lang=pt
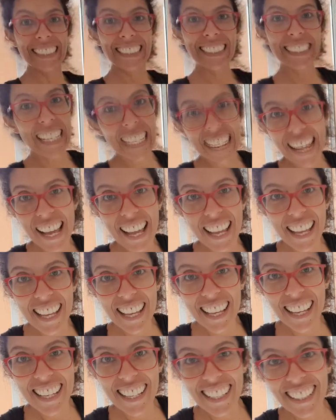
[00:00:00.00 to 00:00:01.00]

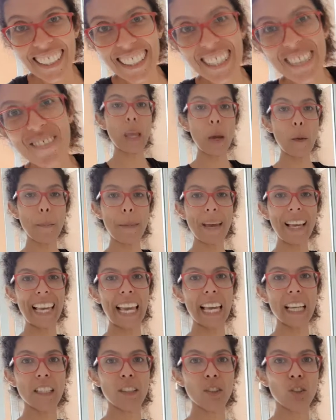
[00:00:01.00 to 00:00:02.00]
Tadã! Eu
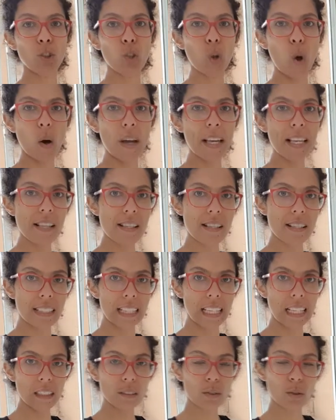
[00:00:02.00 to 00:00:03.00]
peguei 2
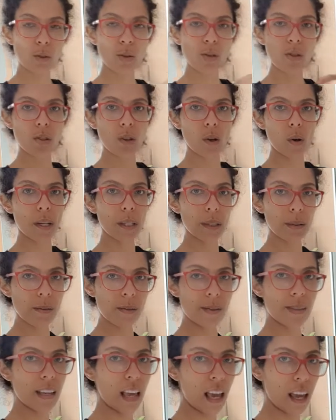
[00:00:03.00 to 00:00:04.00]
litros e
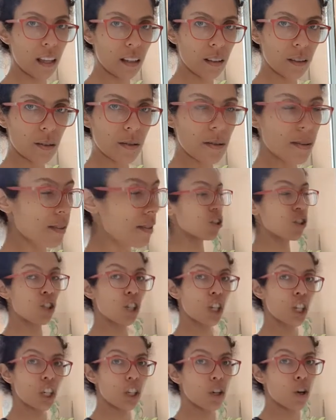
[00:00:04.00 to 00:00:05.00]
800
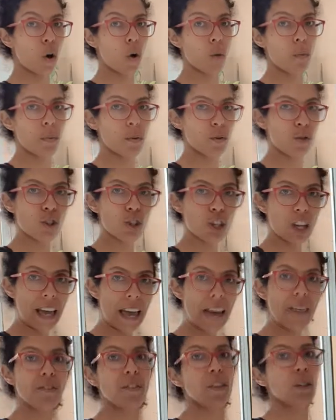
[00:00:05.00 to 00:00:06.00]
de kombucha
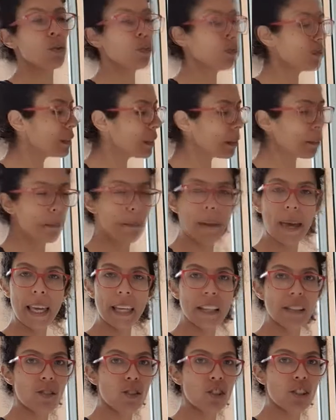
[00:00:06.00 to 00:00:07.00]
F1
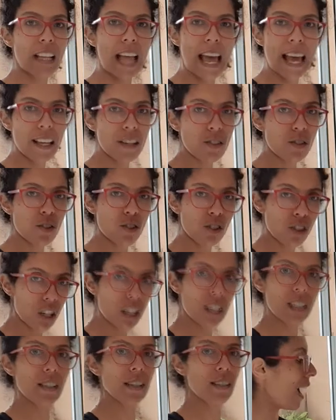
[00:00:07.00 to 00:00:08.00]
também de 10
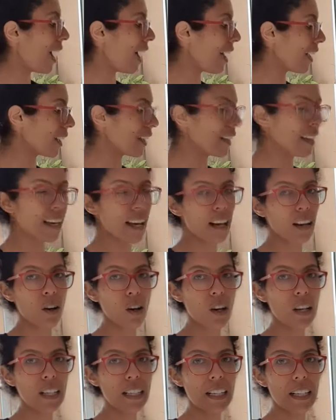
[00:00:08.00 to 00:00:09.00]
dias. Aí
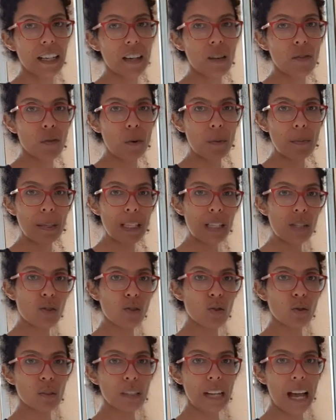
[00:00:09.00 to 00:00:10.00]
agora eu vou
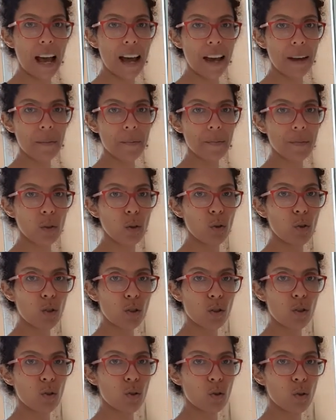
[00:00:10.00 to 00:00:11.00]
misturar o
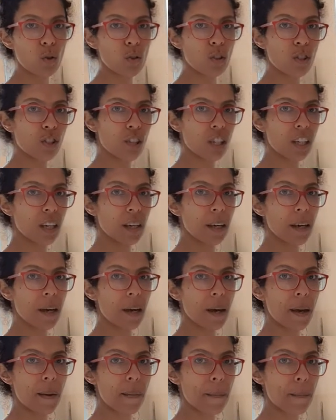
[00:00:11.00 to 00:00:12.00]
suco de
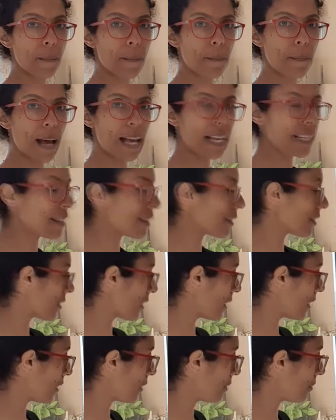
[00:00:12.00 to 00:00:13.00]

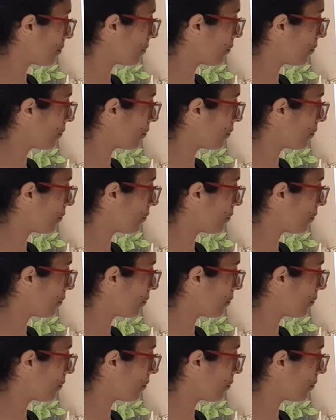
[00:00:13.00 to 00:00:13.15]
maçã.